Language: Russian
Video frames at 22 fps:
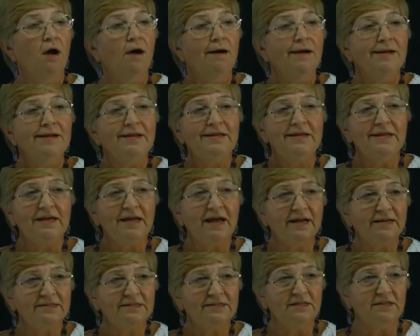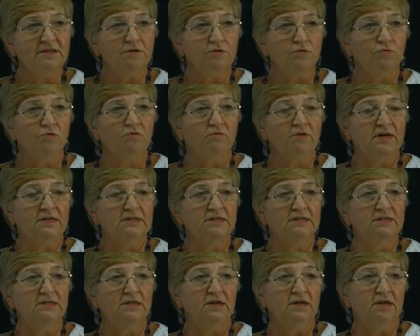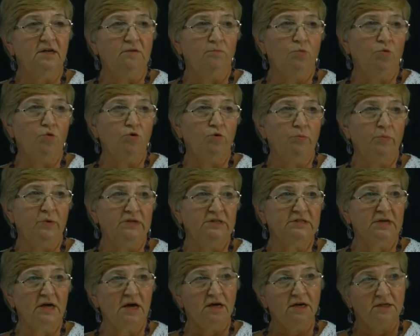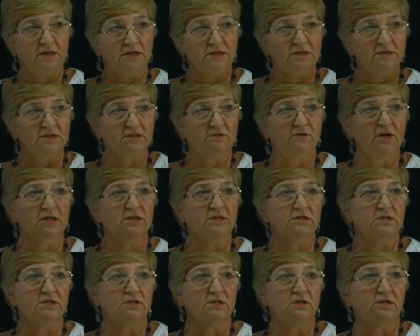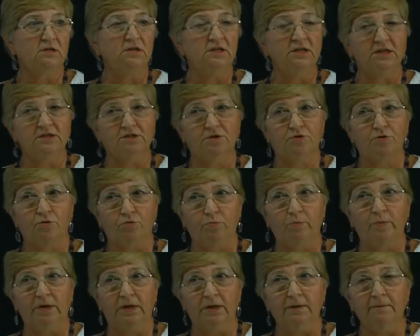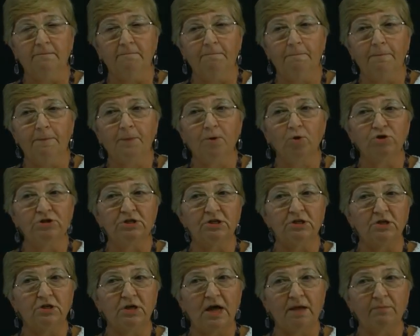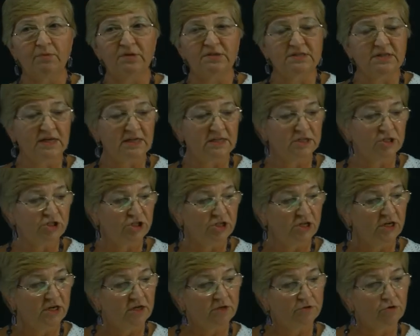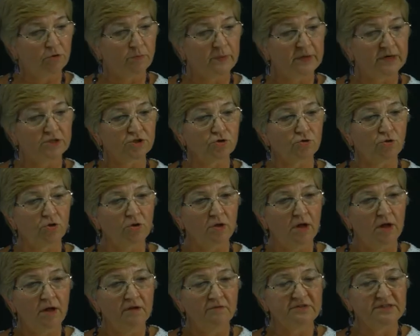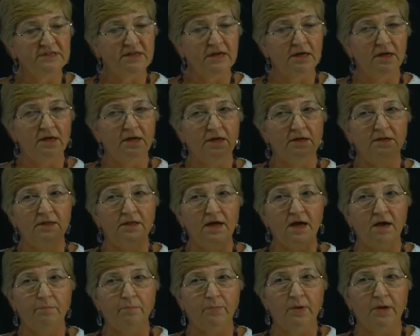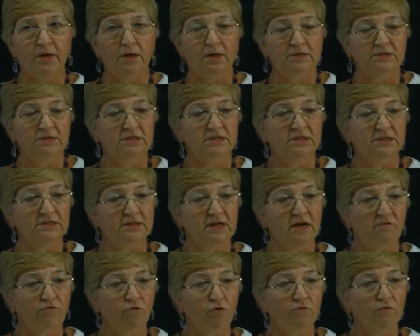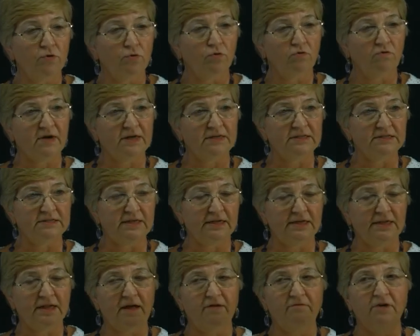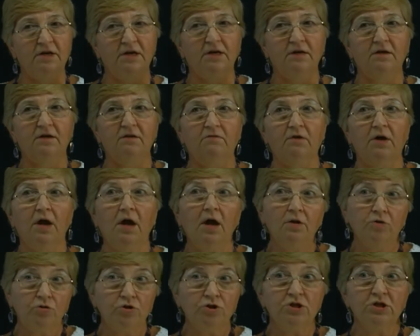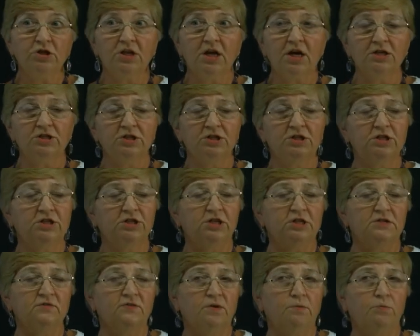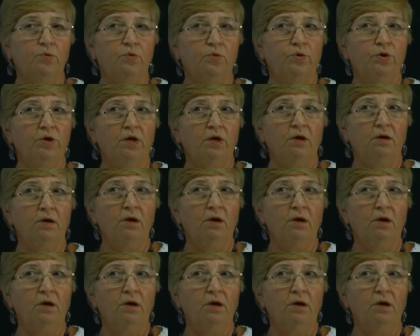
ни один руководитель не мог быть, как это называлось, не с трубы. То есть это обязательно человек, который прошел все этапы с низового руководителя до верхнего. Точно так же сейчас в Японии.